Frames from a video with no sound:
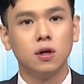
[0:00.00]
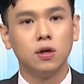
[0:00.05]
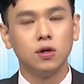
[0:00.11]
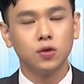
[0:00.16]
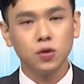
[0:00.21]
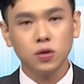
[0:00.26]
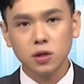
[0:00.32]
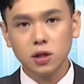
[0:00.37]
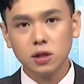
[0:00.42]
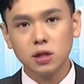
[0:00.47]

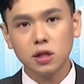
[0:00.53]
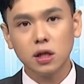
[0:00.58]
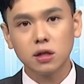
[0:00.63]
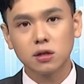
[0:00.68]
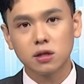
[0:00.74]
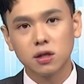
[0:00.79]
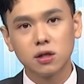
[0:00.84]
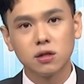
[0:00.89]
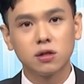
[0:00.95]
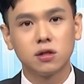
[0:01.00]
所以在这样
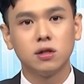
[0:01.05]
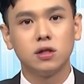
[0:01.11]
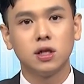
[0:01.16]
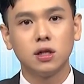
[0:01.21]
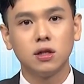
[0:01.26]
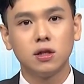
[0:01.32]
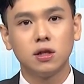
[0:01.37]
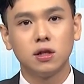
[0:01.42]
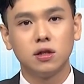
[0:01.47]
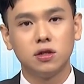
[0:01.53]
子的时
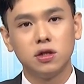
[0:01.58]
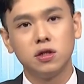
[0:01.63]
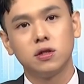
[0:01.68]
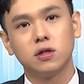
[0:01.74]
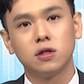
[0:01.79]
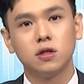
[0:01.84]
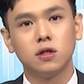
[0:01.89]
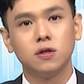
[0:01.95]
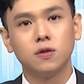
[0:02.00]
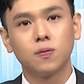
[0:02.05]
间点，其
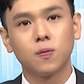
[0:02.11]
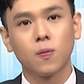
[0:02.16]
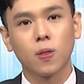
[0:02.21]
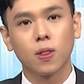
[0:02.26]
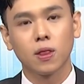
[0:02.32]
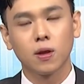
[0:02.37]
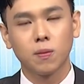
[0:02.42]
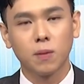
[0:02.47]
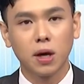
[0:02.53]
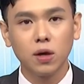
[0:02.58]
实
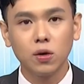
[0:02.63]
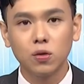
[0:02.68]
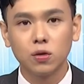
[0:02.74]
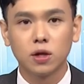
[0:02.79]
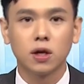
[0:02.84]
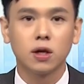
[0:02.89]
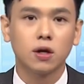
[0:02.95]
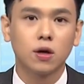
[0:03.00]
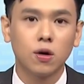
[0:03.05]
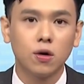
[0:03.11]
美股
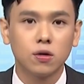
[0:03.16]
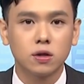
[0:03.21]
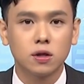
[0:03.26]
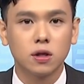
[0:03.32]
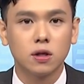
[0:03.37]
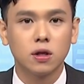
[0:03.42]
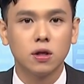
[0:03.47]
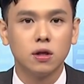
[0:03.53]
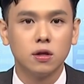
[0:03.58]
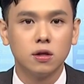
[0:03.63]
跌得够
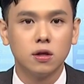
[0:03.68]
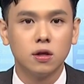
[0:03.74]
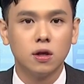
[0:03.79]
深了，